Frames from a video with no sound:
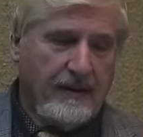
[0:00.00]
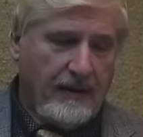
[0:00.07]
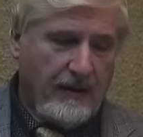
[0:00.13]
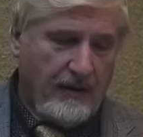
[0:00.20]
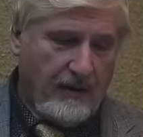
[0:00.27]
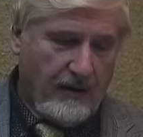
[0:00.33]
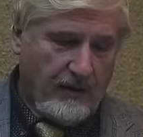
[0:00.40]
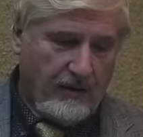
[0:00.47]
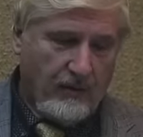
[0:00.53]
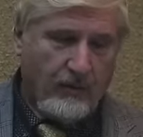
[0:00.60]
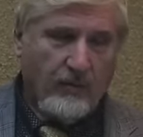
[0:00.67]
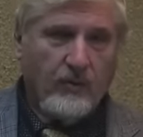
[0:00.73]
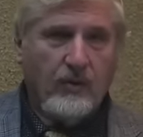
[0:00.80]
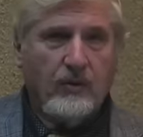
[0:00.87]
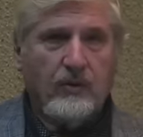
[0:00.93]
их
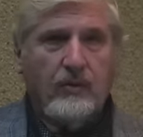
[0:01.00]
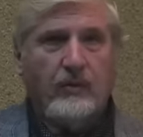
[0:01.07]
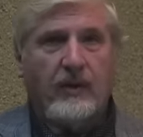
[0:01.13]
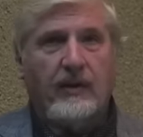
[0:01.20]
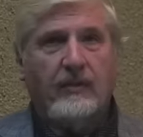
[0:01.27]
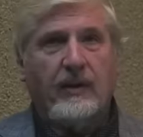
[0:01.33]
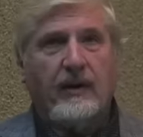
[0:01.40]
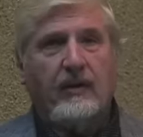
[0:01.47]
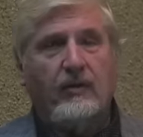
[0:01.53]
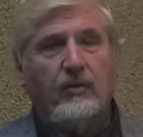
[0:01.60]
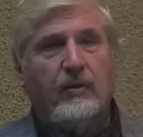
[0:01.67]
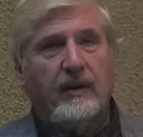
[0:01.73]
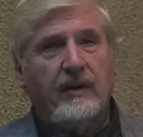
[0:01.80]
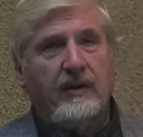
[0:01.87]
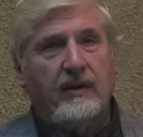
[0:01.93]
легко могут поймать
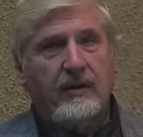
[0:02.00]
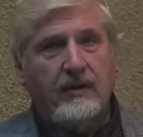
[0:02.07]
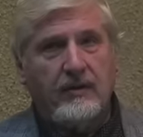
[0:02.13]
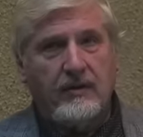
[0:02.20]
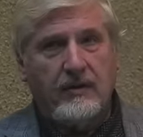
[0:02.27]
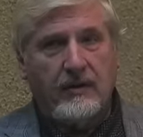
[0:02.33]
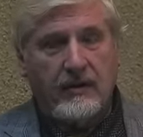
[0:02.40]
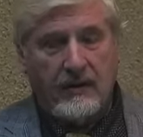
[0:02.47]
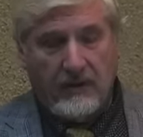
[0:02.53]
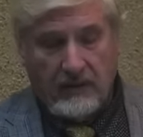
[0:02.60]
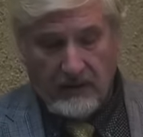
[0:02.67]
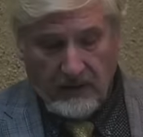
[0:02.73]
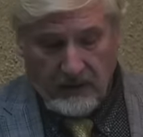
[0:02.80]
любые хищники.